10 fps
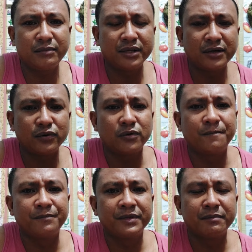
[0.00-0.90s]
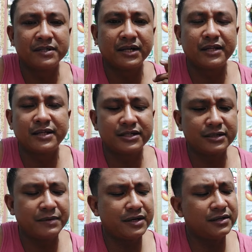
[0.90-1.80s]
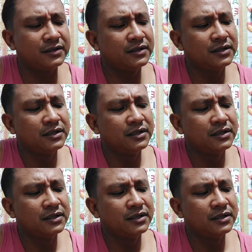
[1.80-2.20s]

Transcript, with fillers: mata ko masakit na kasi parang